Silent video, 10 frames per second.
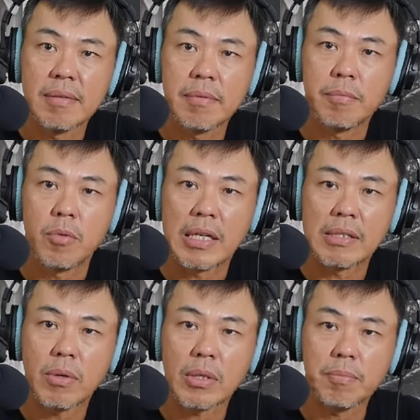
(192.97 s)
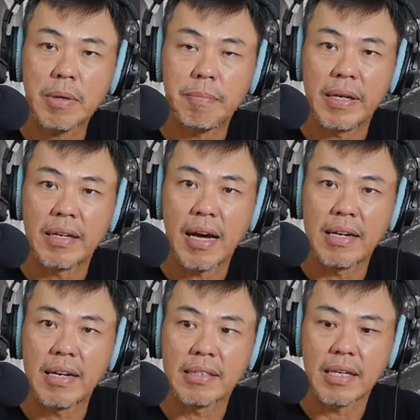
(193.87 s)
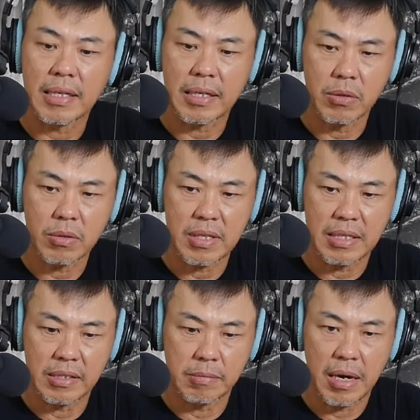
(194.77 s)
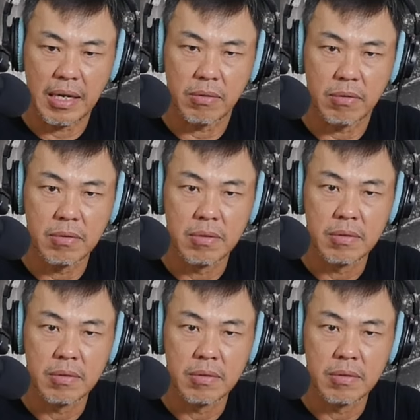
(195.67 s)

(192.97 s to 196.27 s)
membuat suatu perbedaan antara look dan Shimano